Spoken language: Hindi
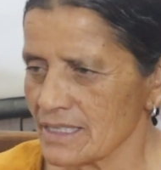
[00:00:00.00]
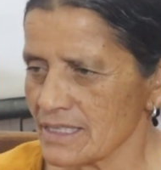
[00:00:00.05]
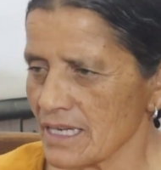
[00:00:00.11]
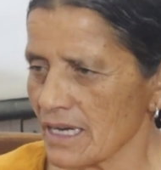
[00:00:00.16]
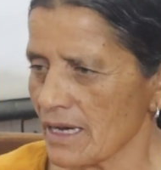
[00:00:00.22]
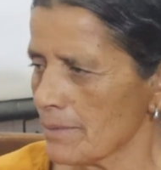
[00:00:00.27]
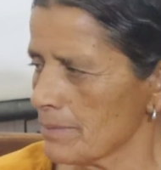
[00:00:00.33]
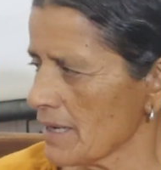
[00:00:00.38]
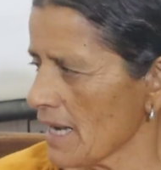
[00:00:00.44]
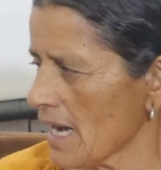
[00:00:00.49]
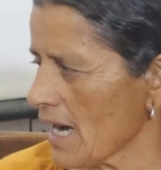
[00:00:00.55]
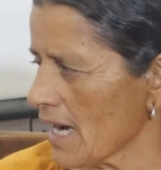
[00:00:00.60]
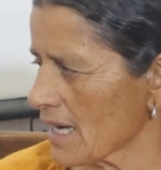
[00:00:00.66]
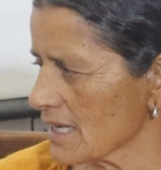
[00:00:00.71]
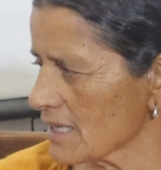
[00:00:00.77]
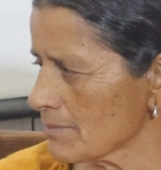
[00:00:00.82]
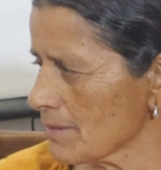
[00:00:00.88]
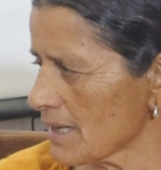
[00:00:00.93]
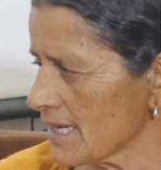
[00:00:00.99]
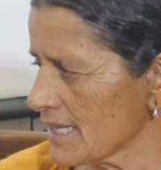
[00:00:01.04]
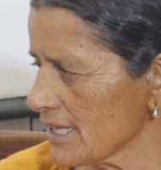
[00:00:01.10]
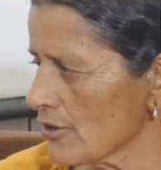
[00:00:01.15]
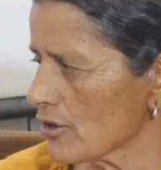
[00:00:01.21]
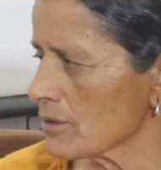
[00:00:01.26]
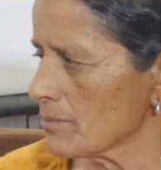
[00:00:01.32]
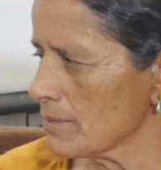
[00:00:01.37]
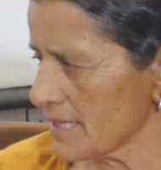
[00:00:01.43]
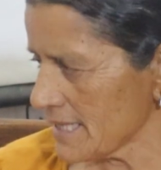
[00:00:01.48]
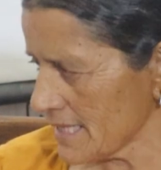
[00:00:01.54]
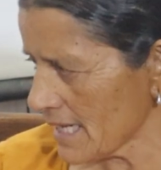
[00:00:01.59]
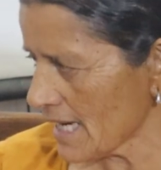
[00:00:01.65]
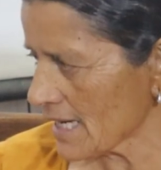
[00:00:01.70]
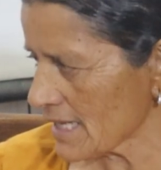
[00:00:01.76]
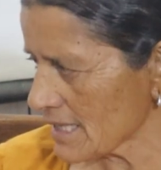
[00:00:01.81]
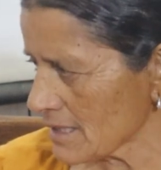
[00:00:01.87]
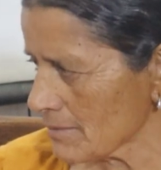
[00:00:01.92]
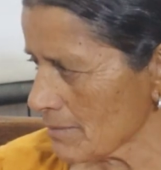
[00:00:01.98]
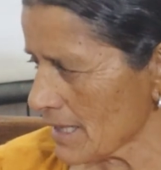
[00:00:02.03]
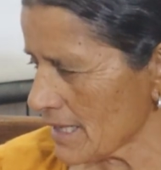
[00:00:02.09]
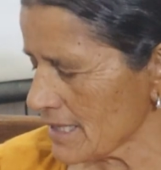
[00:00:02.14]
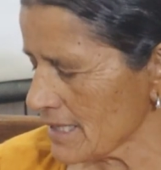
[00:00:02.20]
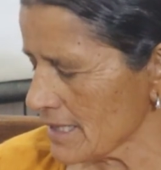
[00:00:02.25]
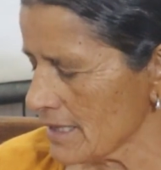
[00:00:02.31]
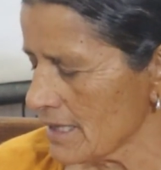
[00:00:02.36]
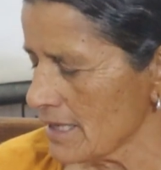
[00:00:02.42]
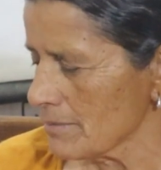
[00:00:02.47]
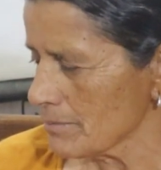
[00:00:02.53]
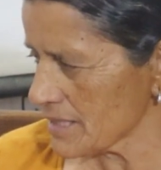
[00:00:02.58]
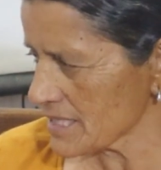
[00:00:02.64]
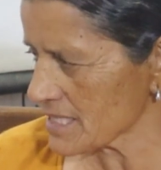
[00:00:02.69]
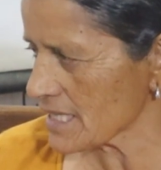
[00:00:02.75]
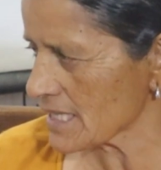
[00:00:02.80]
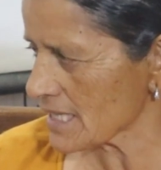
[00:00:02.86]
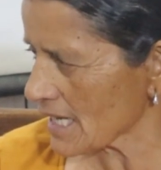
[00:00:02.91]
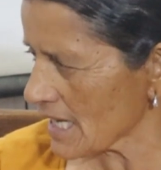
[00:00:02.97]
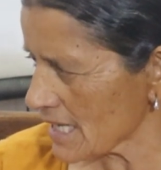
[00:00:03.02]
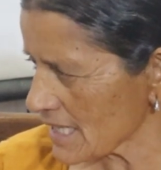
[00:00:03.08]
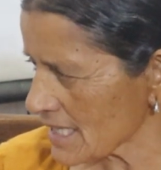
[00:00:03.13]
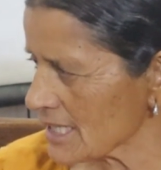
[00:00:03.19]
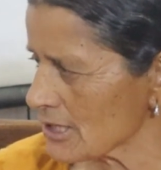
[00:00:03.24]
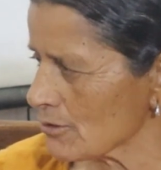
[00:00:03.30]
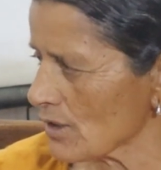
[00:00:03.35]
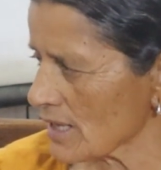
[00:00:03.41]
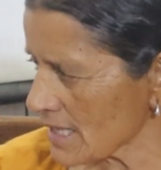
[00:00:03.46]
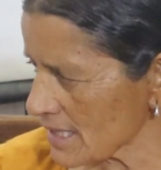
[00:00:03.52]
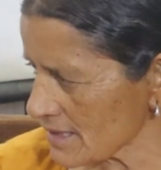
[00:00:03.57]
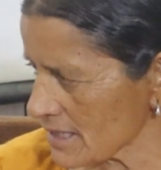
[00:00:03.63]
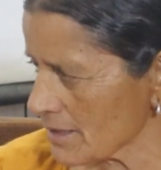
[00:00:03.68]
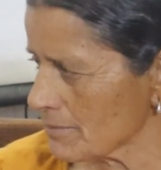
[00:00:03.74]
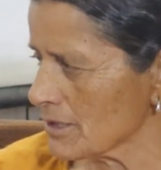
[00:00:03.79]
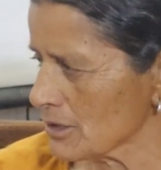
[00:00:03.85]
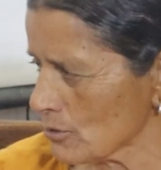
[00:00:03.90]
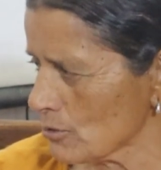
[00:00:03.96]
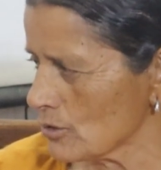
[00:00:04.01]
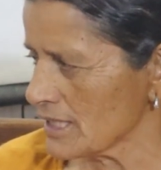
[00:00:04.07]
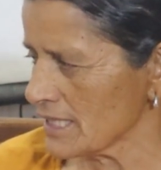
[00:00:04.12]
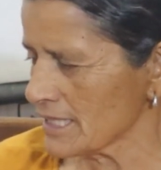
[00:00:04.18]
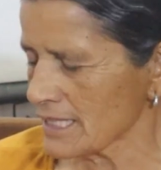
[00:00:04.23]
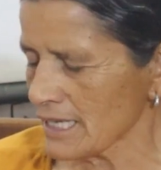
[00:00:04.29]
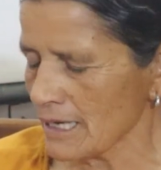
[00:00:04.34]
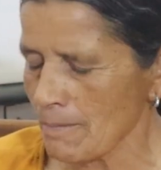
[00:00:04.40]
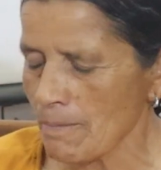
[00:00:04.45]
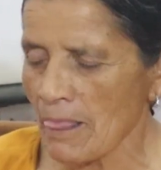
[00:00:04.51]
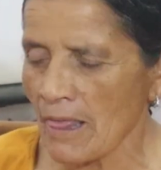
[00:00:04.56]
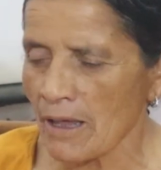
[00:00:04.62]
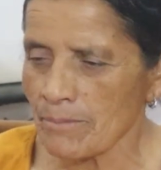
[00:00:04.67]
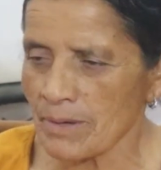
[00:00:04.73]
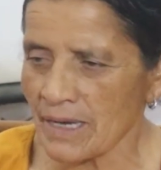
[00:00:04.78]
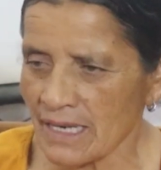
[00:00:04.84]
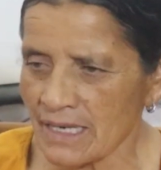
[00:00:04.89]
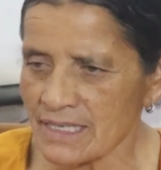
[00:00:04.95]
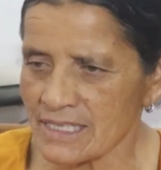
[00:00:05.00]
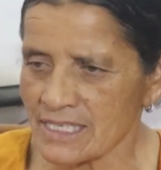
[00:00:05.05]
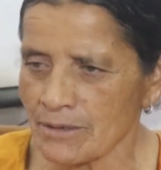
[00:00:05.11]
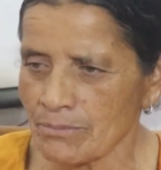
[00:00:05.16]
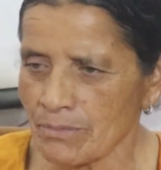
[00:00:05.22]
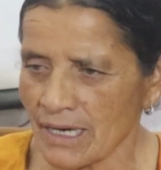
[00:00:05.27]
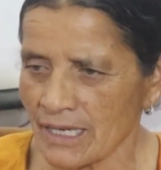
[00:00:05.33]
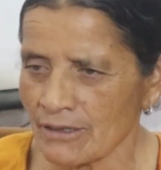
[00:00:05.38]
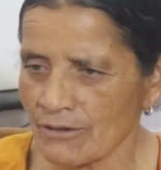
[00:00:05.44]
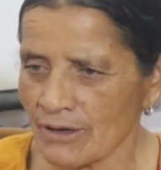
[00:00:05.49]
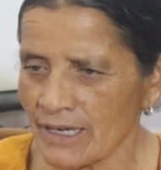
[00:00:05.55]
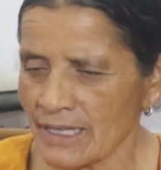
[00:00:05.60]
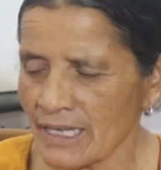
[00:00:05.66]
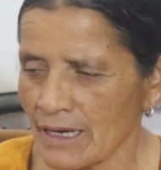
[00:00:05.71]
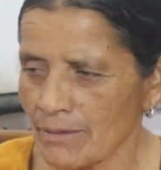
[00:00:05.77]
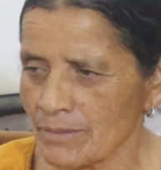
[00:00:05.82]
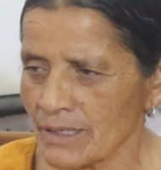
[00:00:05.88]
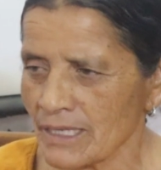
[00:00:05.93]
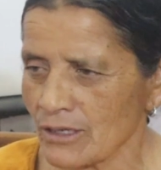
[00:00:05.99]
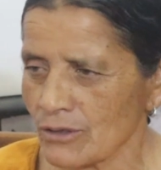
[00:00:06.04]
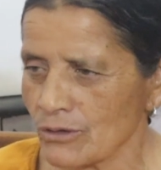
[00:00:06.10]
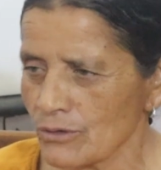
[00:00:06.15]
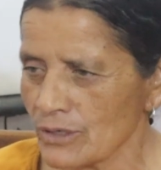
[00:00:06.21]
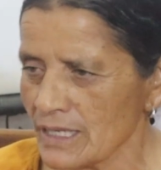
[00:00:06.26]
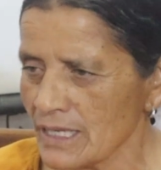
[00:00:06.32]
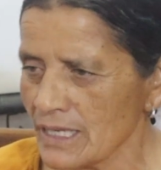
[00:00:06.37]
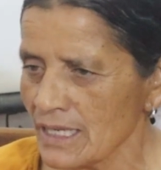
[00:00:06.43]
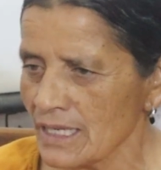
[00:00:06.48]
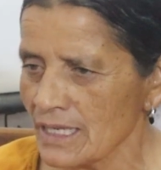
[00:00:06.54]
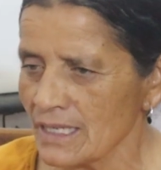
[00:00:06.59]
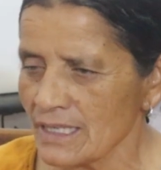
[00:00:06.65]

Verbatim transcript: जैसे अभी आंगनबाड़ी और मिनी आंगनबाड़ी फिर सरकार के द्वारा तभी खुली ना पहले जब बालवाड़ी हमने खोली